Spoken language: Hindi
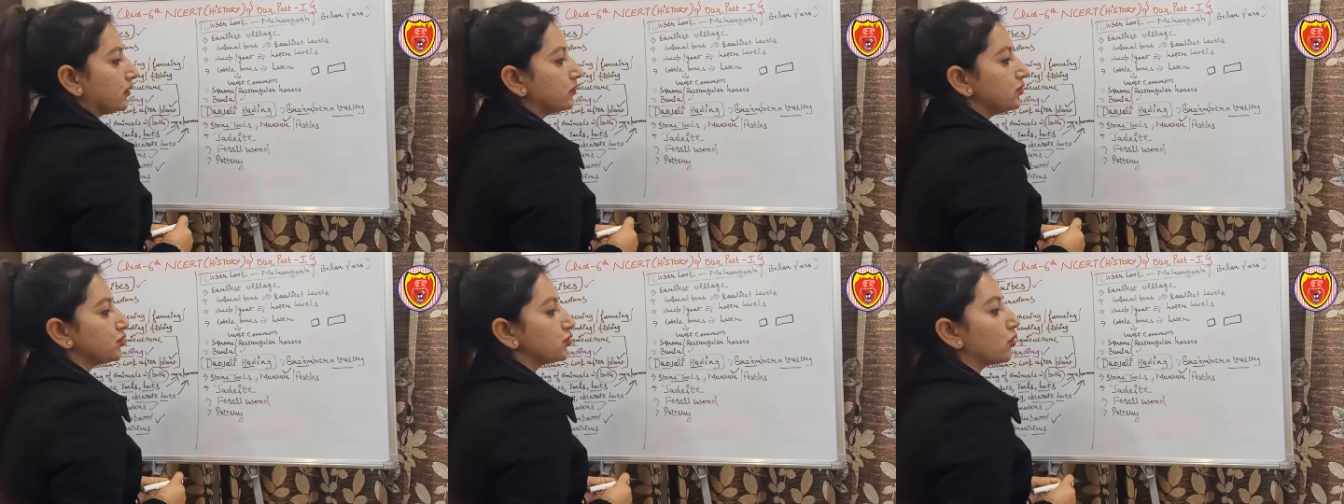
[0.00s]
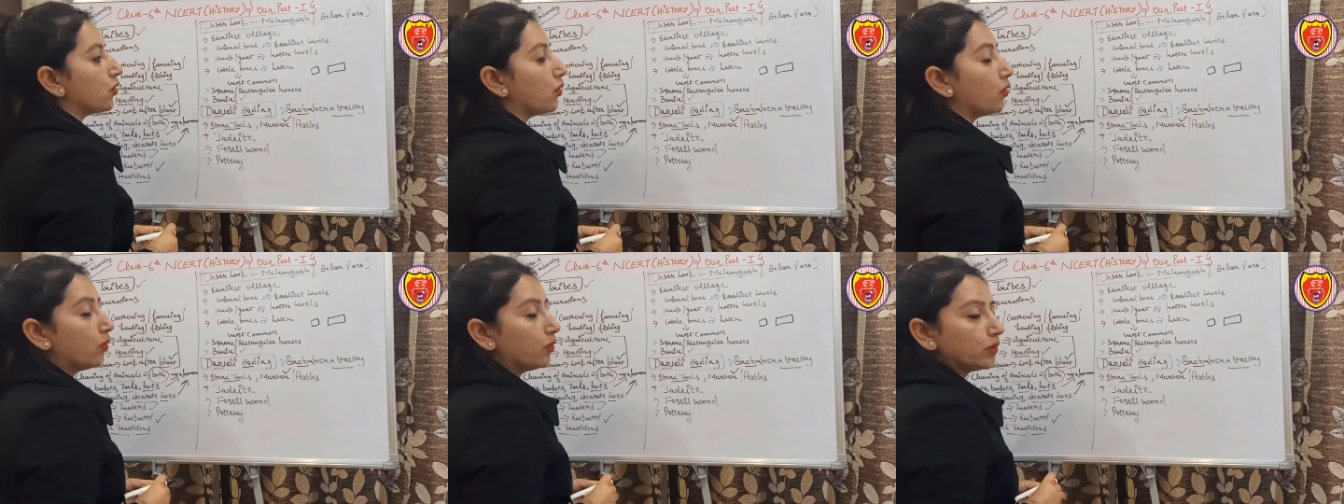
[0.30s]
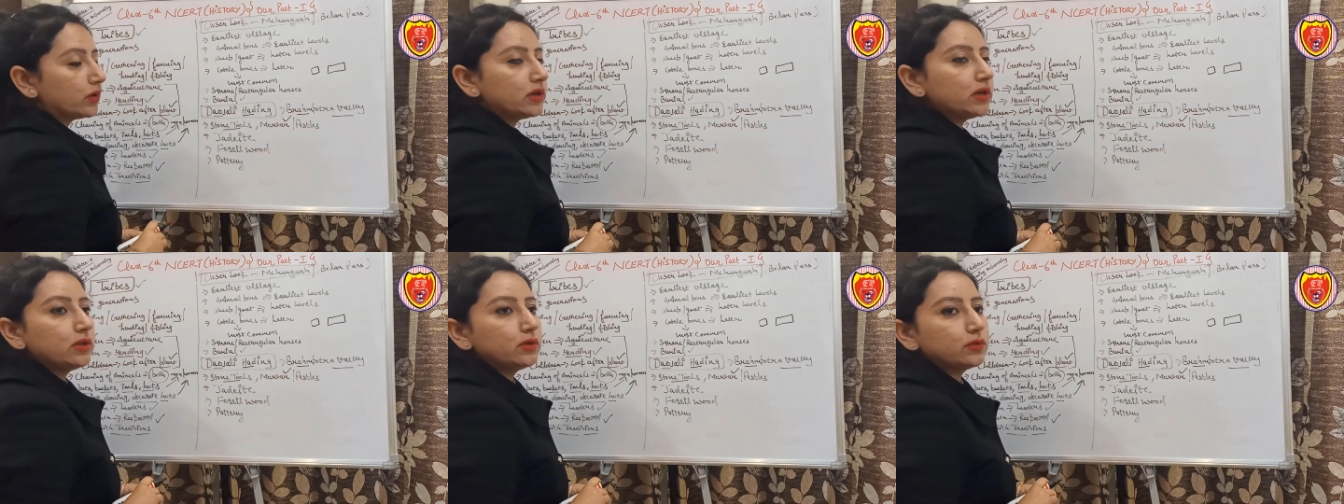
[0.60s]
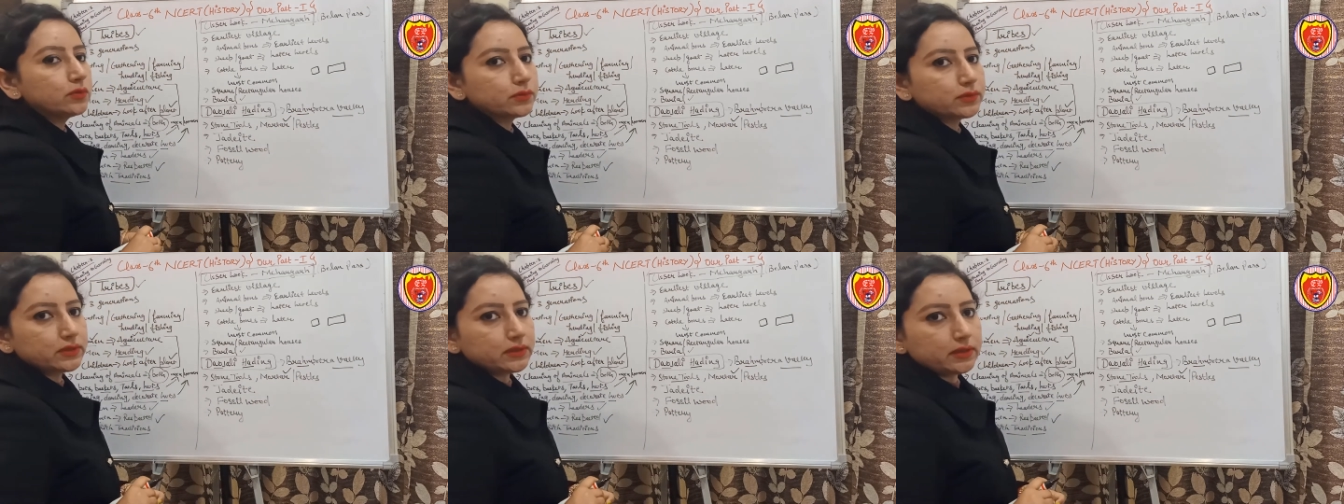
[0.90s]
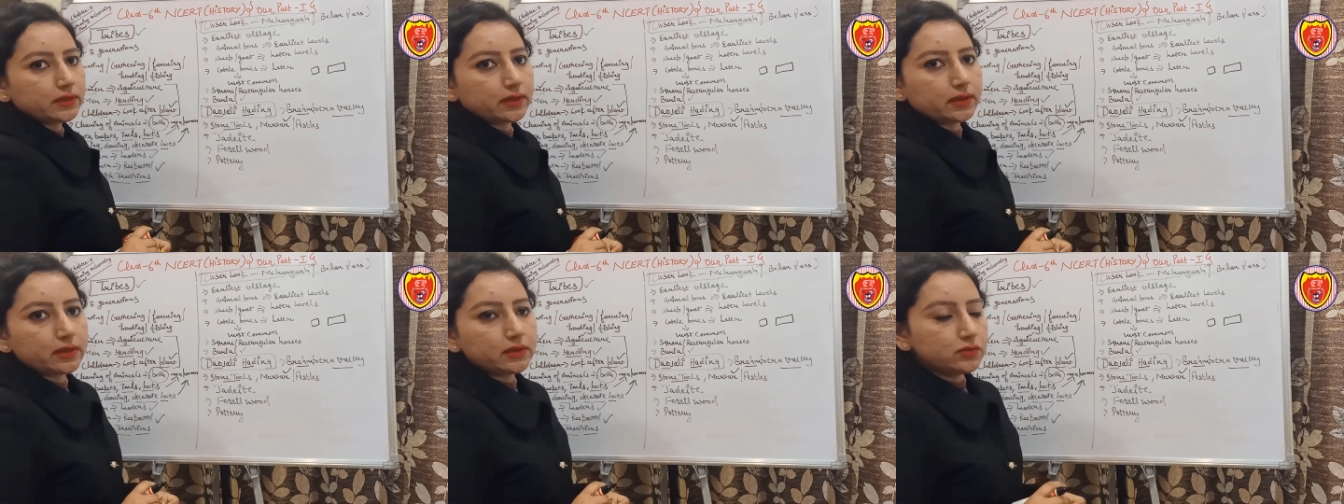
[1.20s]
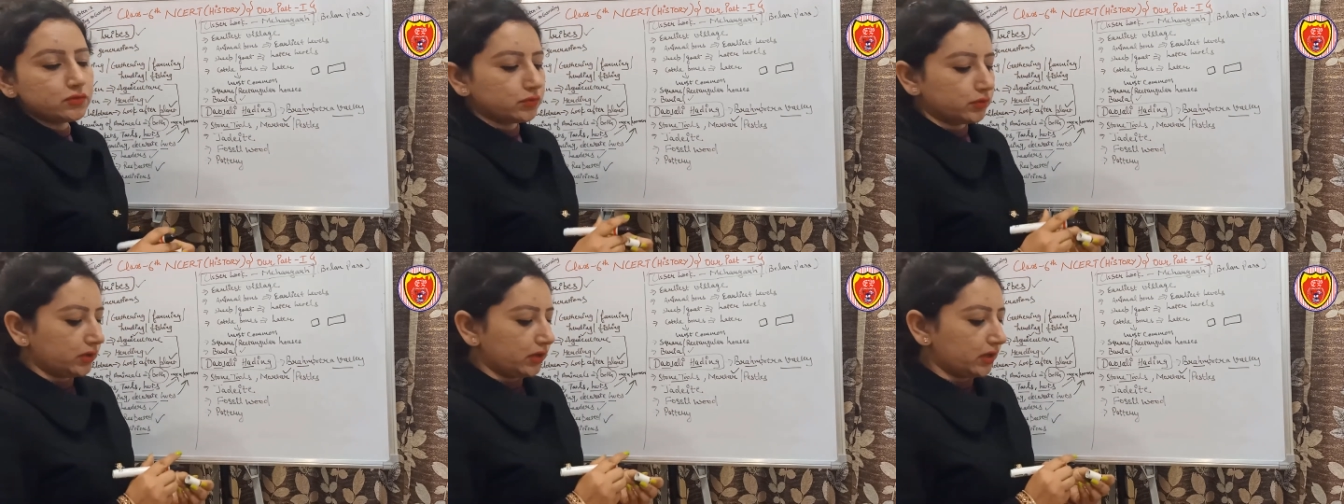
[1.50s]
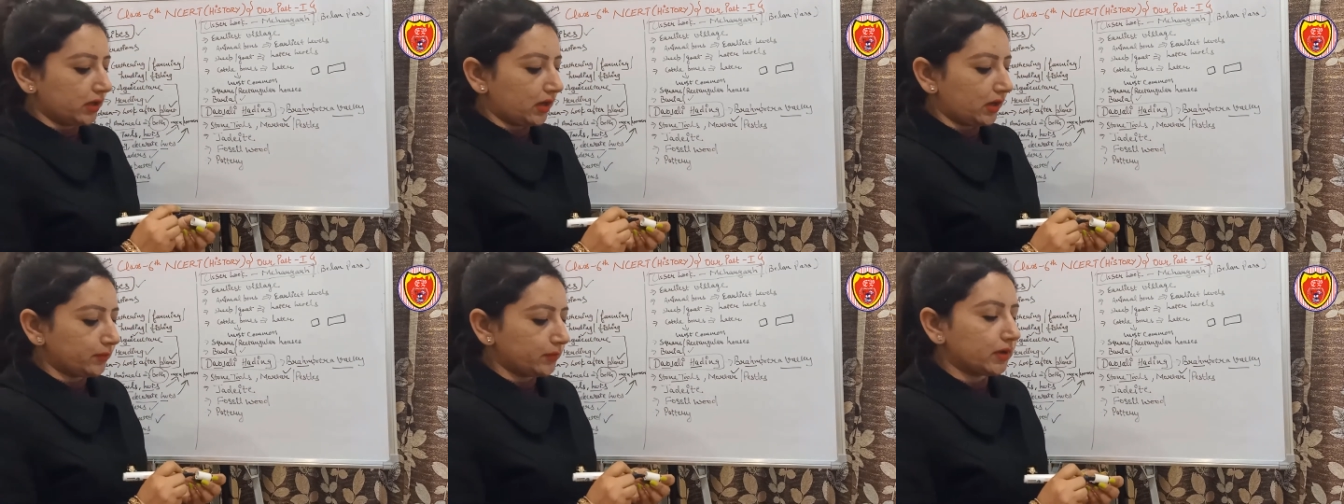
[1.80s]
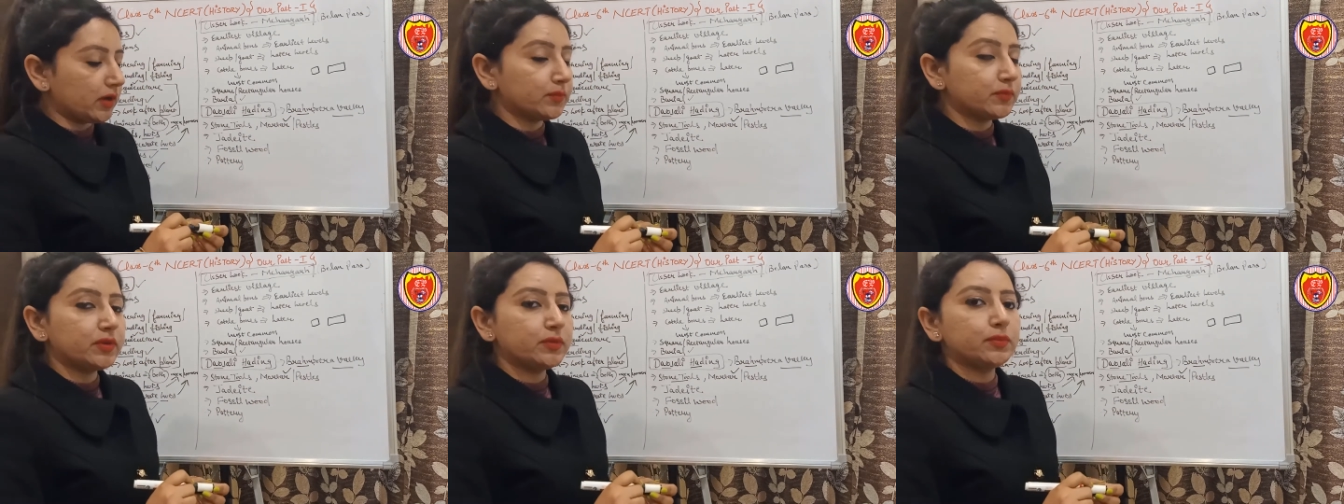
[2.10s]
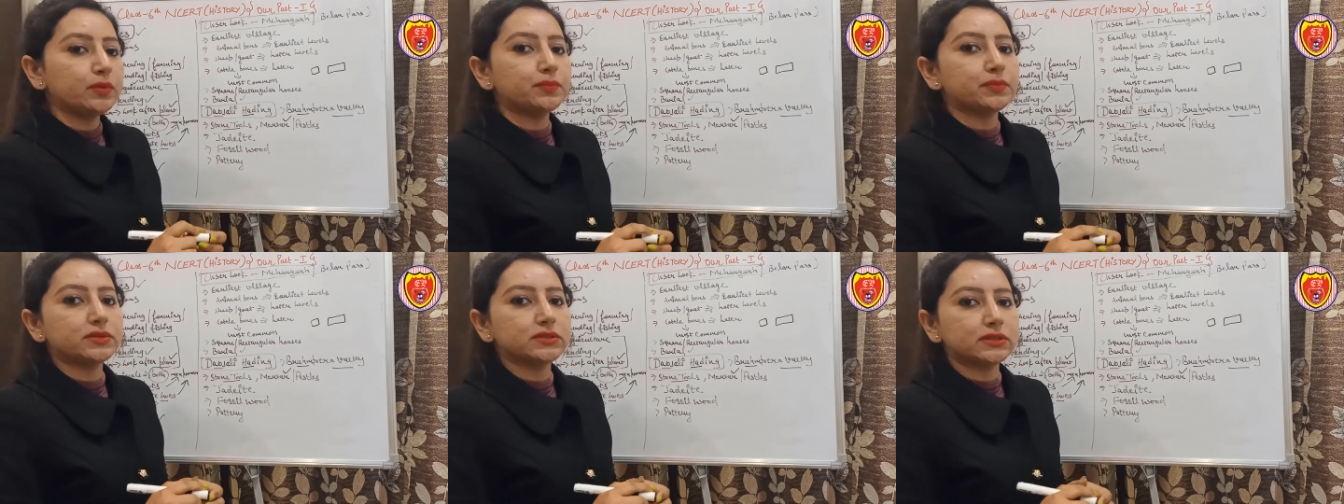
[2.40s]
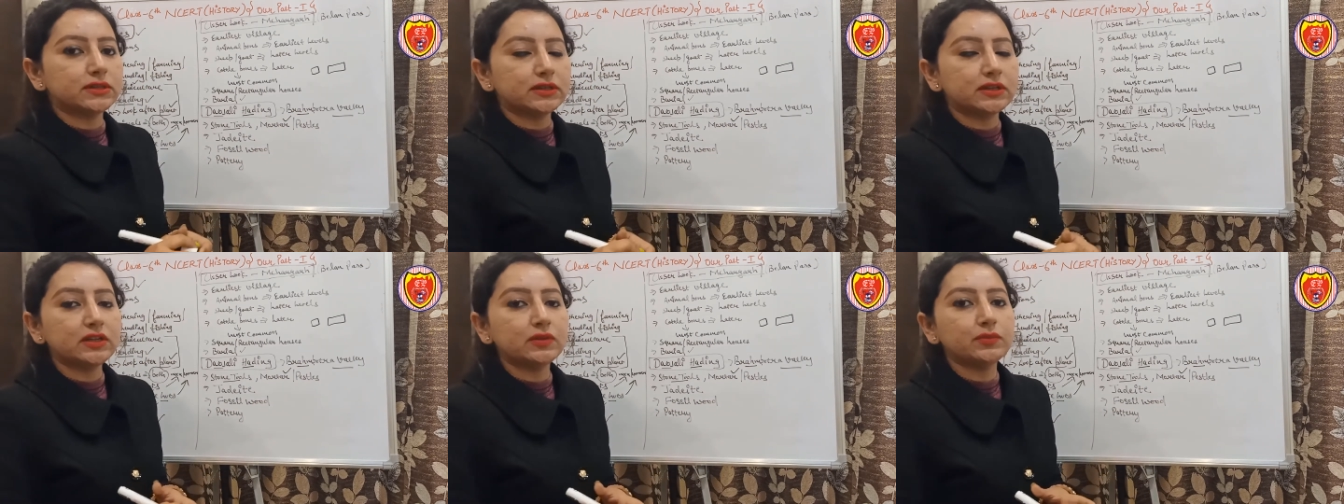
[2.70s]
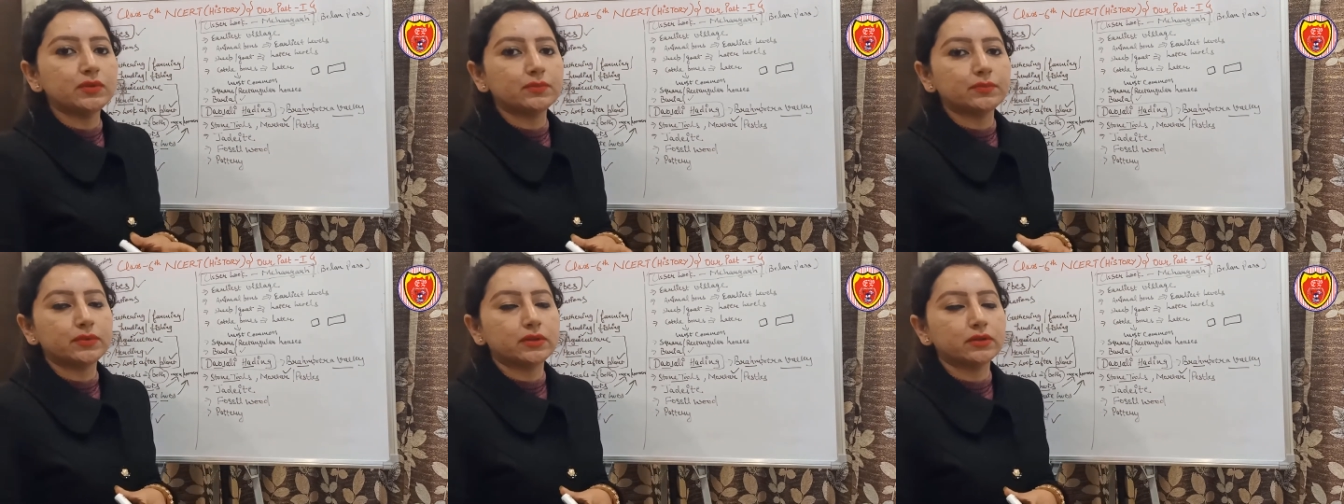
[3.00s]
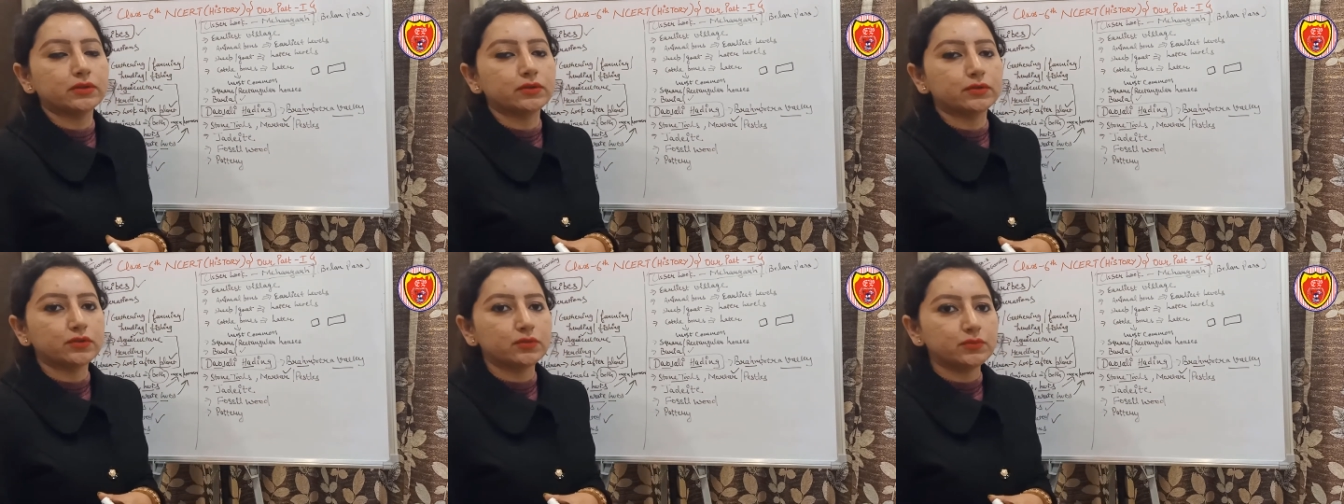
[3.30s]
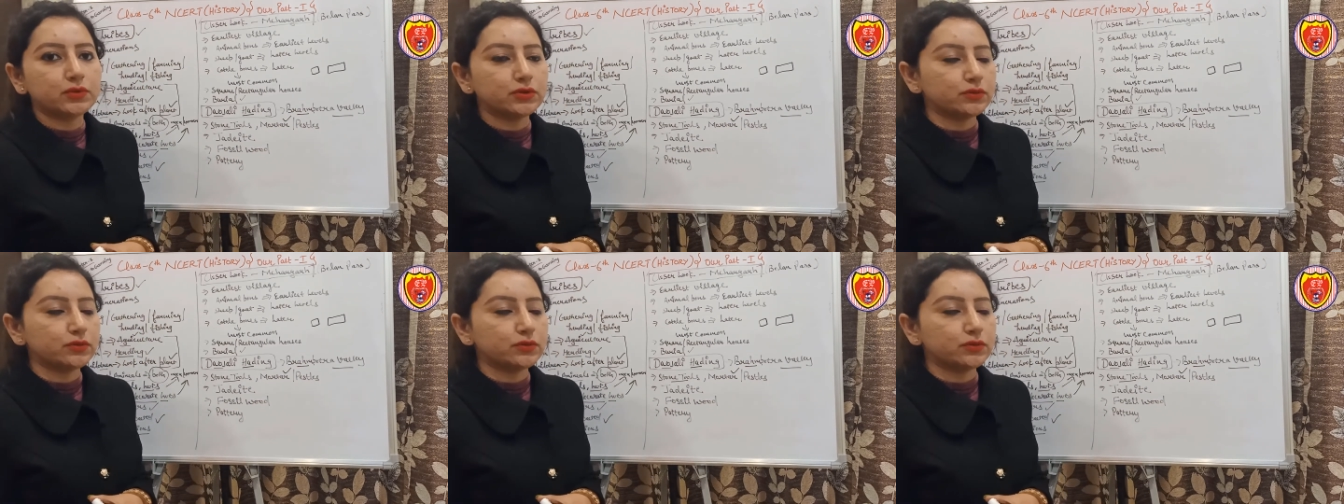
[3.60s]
जो ओखली होती है जो कि आप अभी भी प्रेजेंटली भी अपने घरों